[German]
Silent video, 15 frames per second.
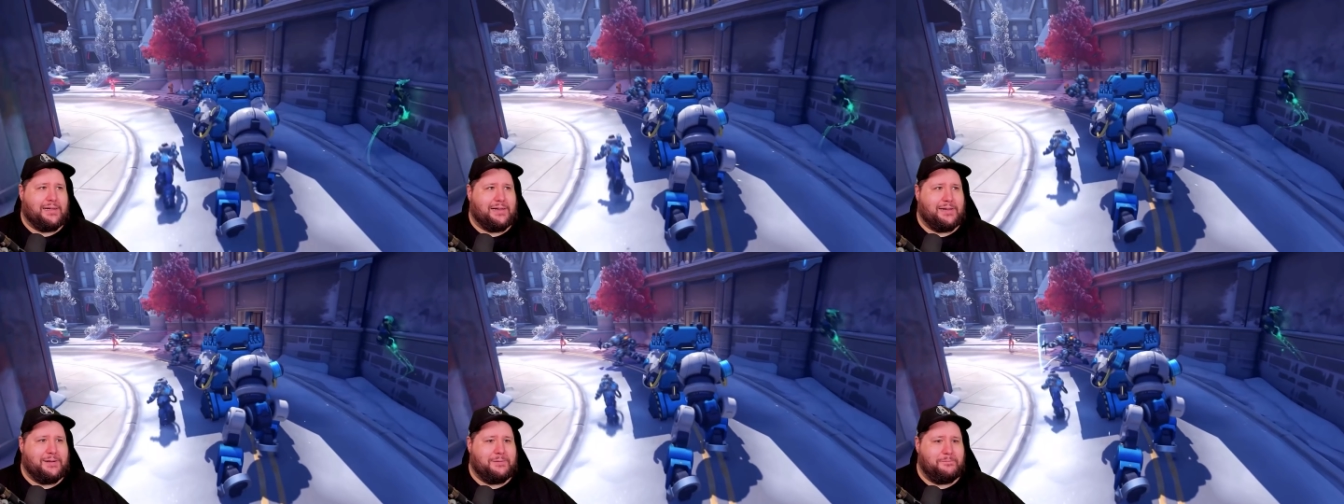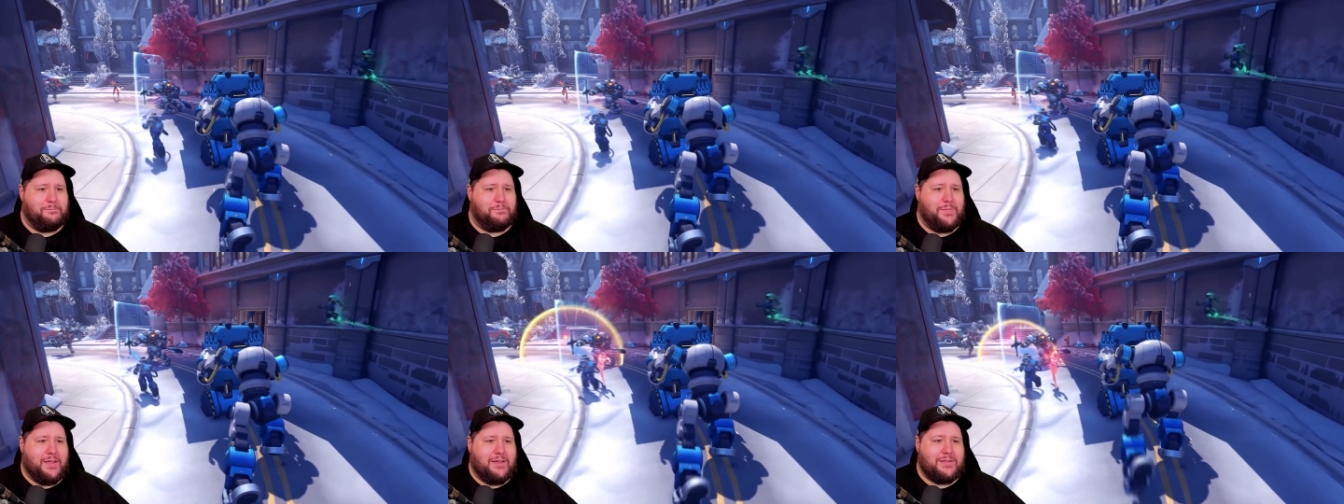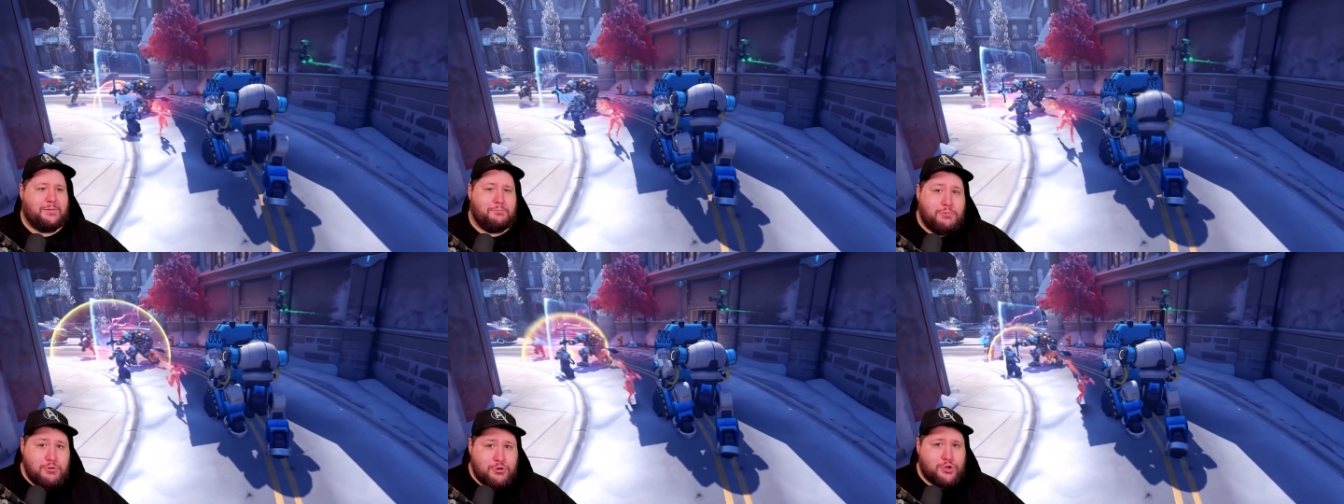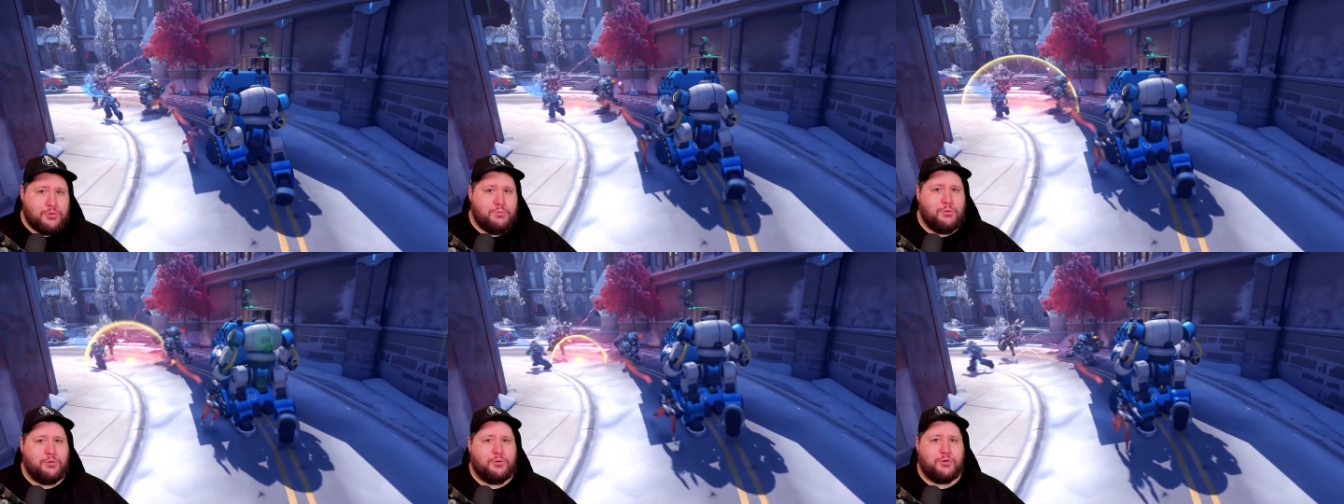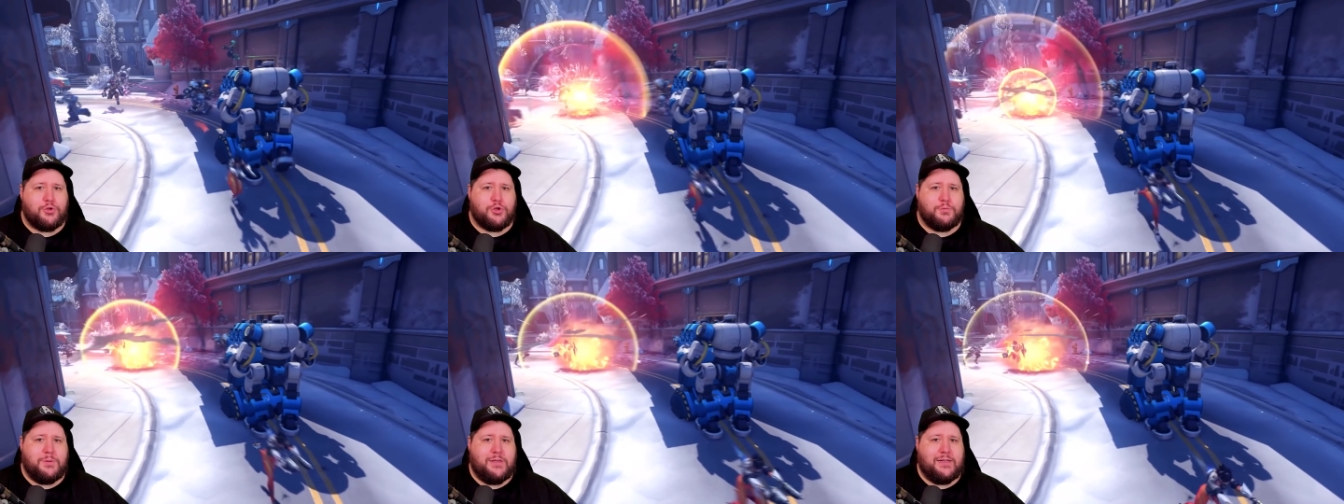ähm, den Push-Modus
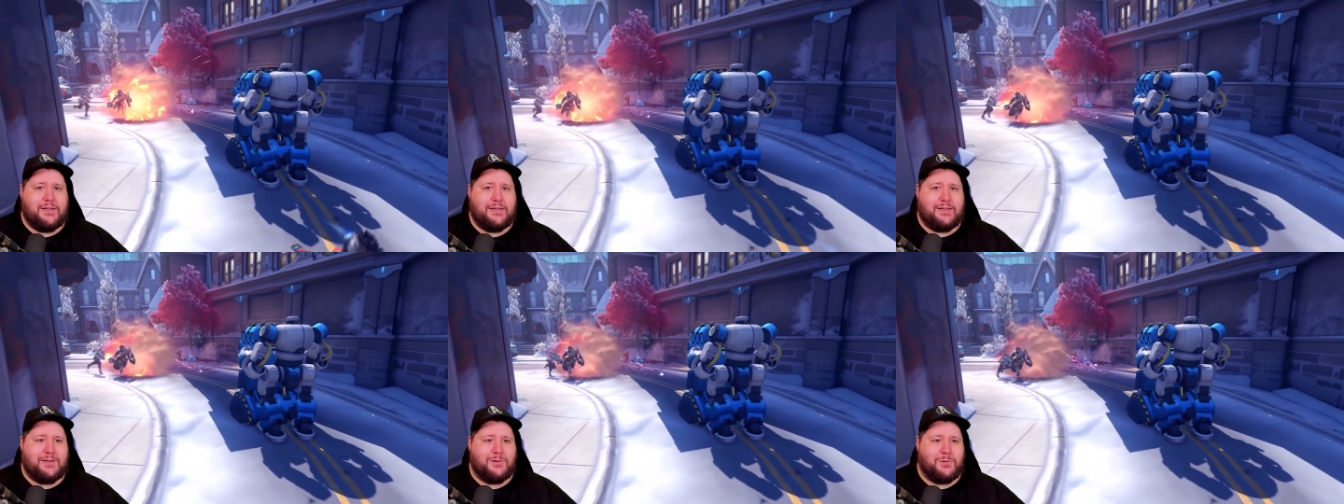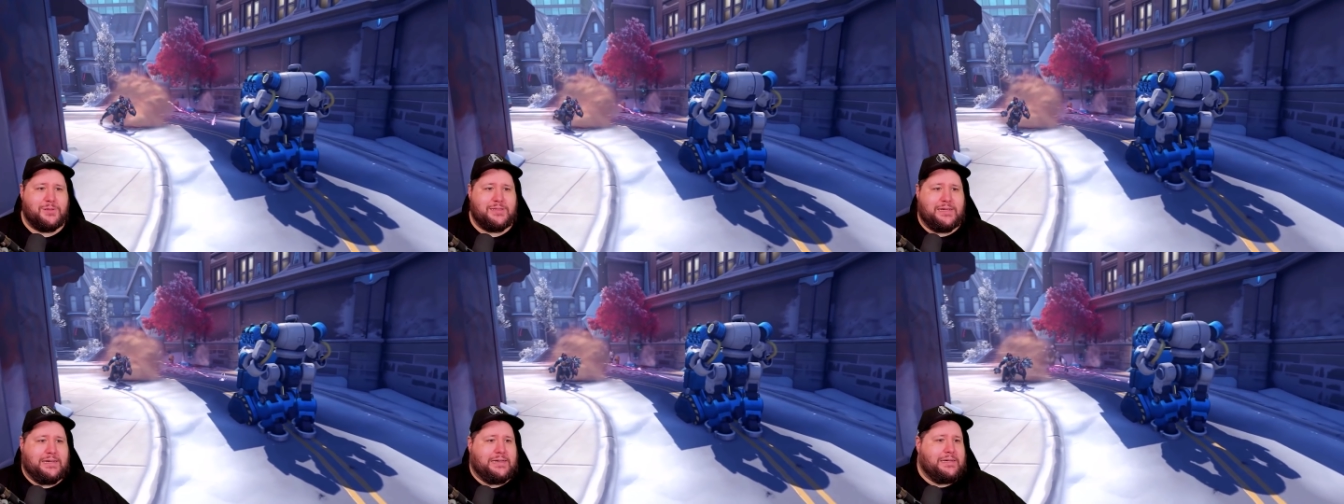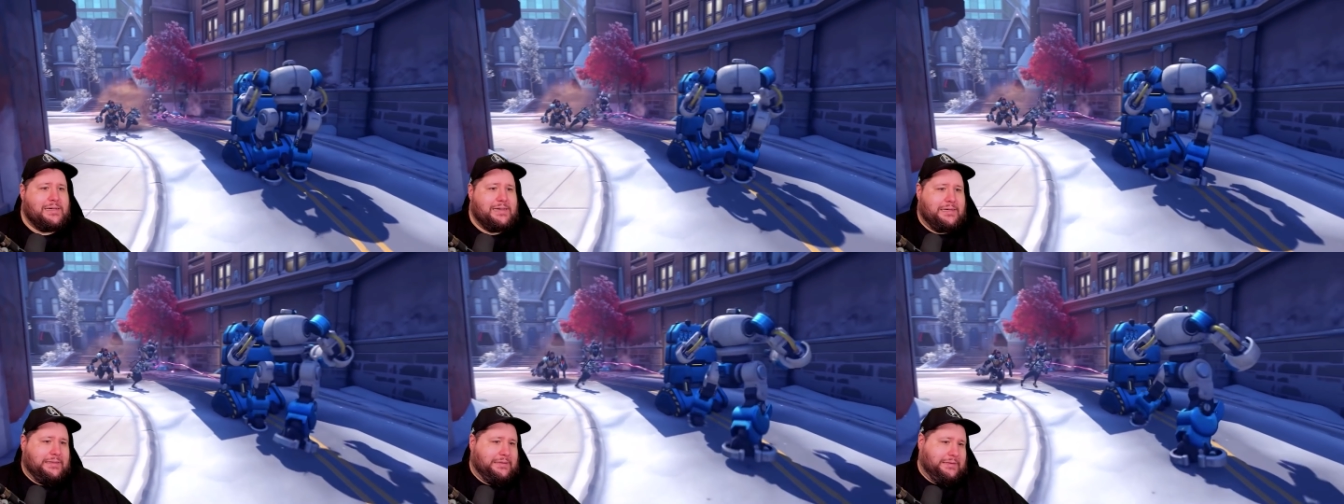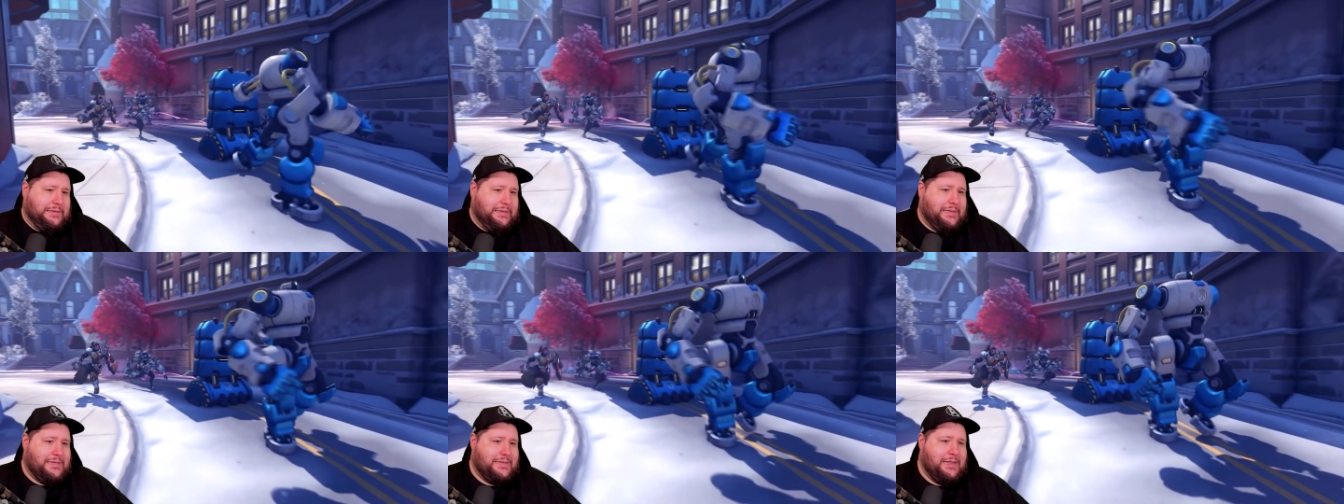spielen und ich